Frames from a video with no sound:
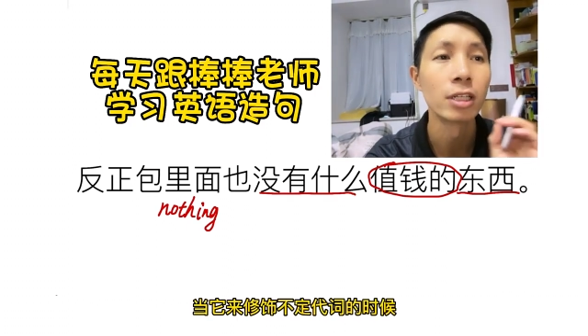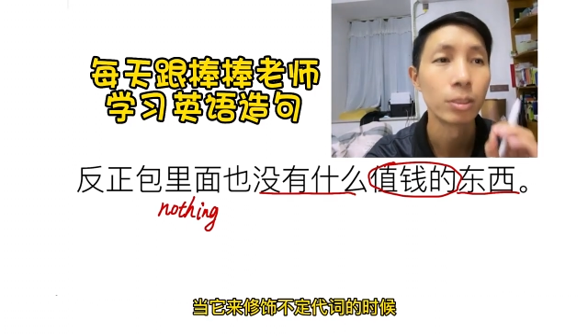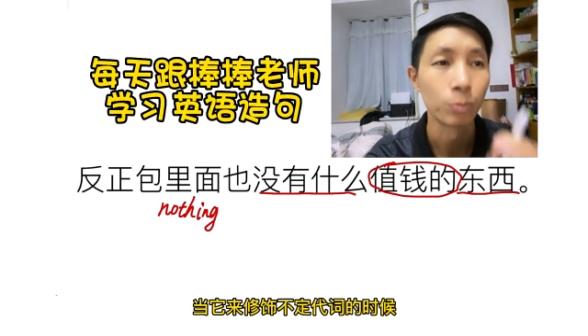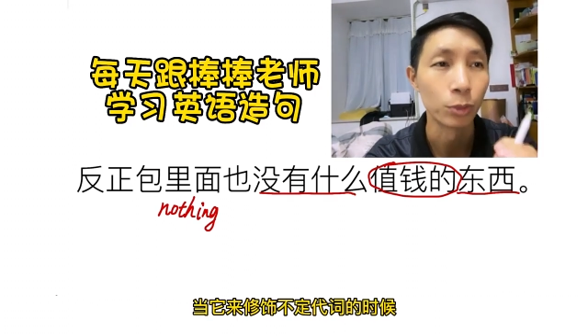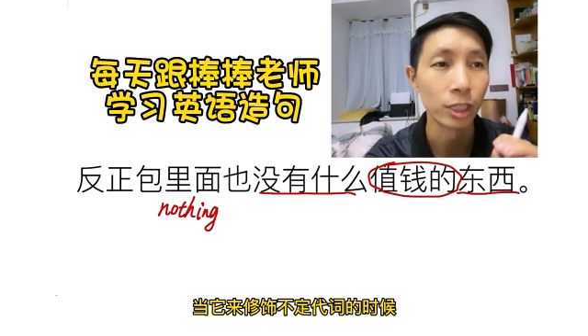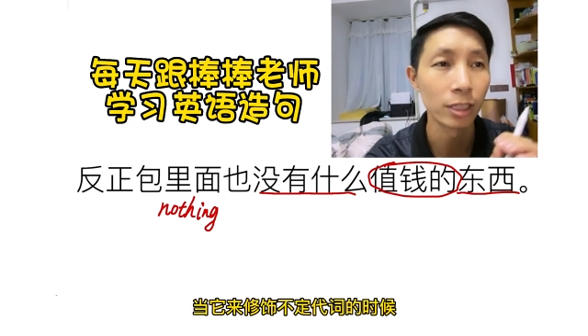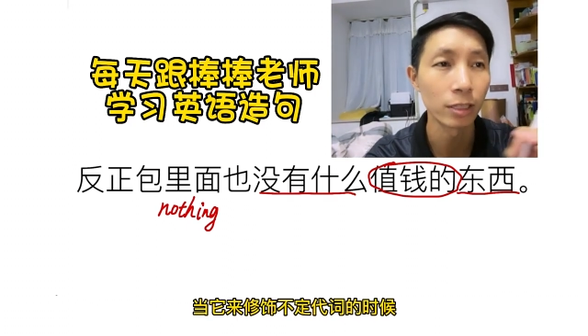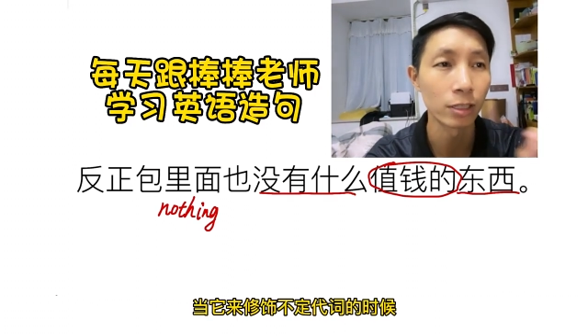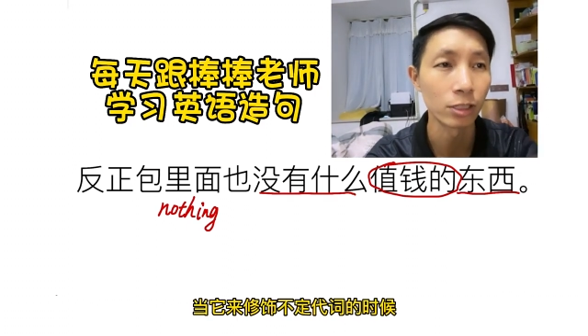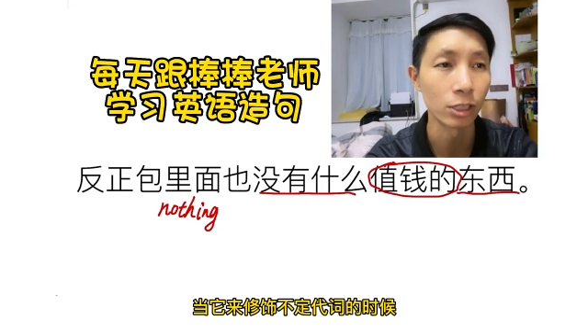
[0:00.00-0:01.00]
不定
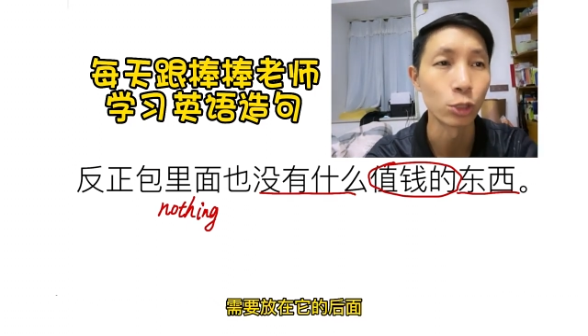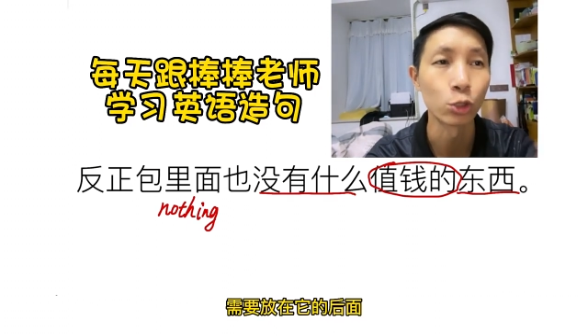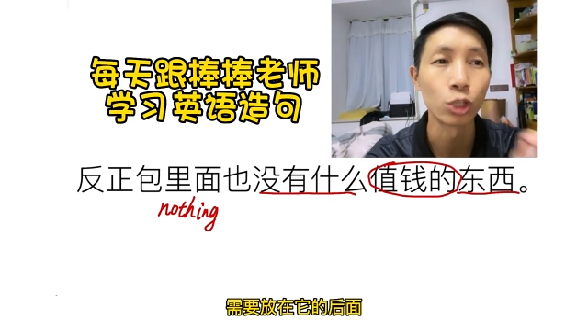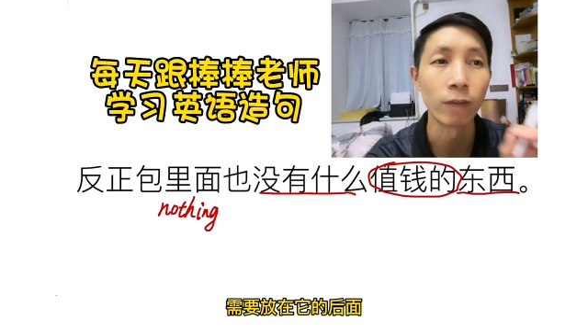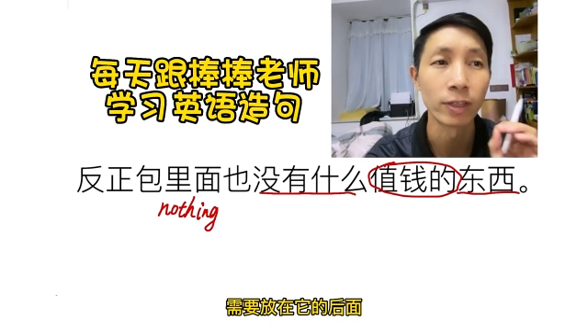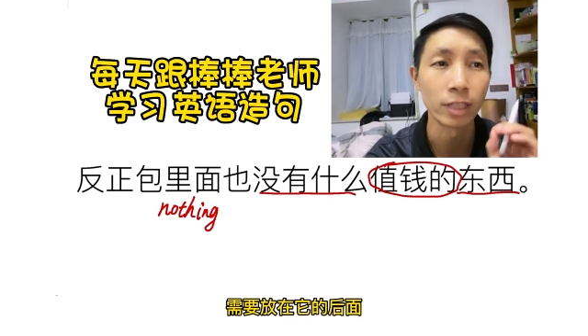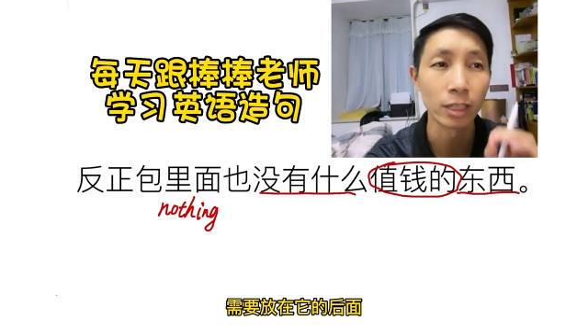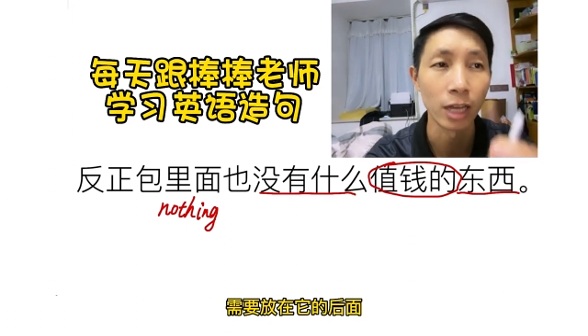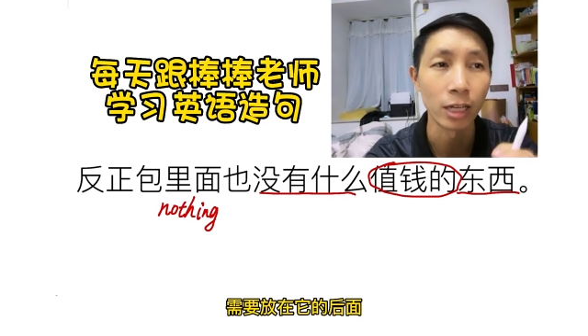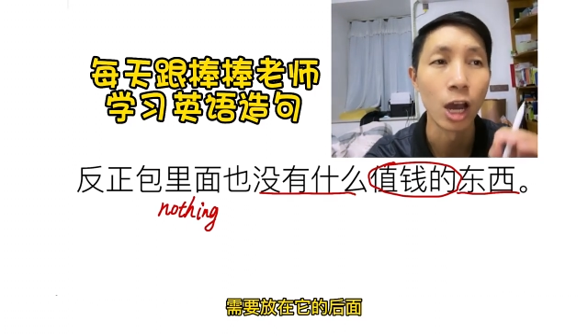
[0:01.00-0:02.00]
代词的时候，需要放在
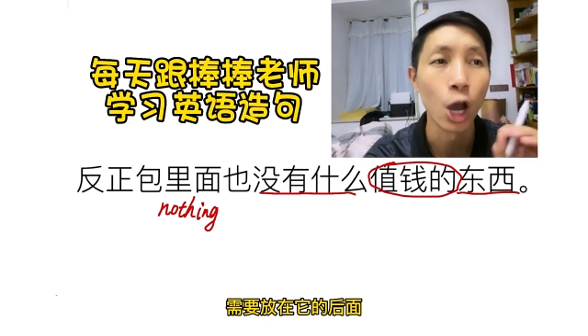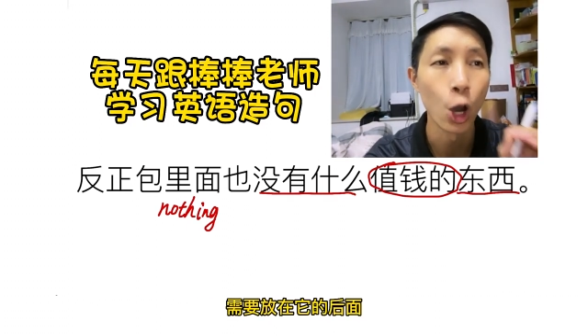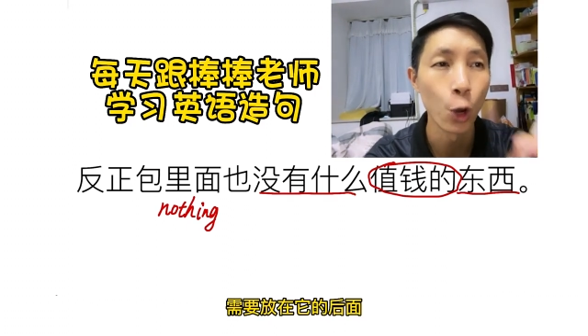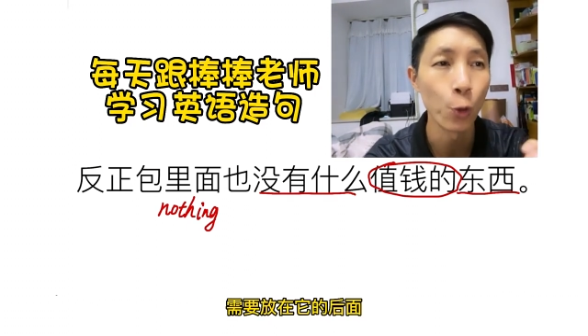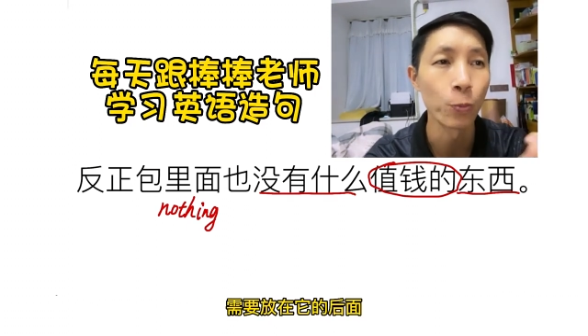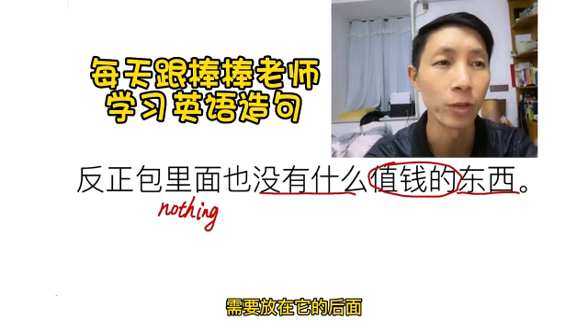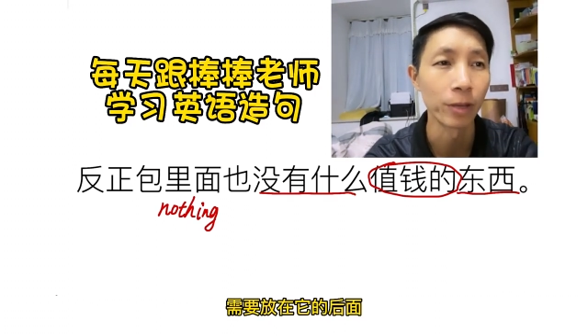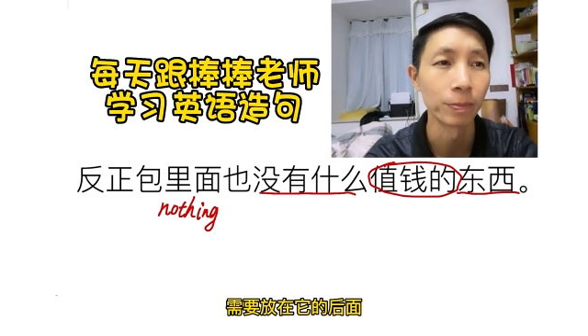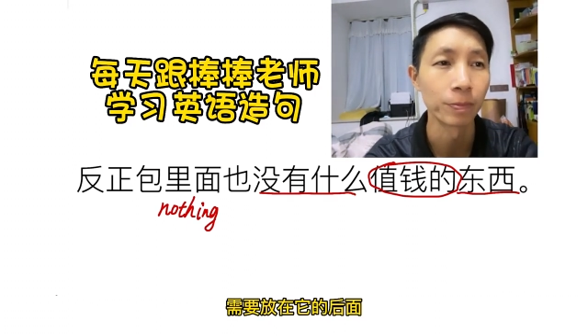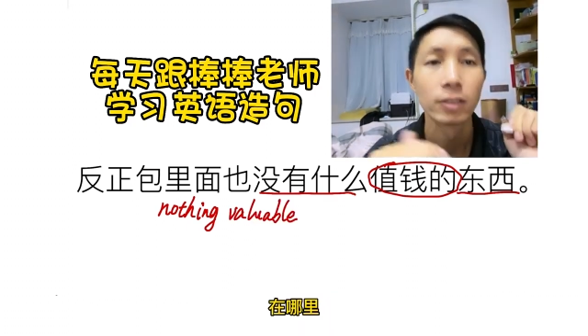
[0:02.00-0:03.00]
它的后面。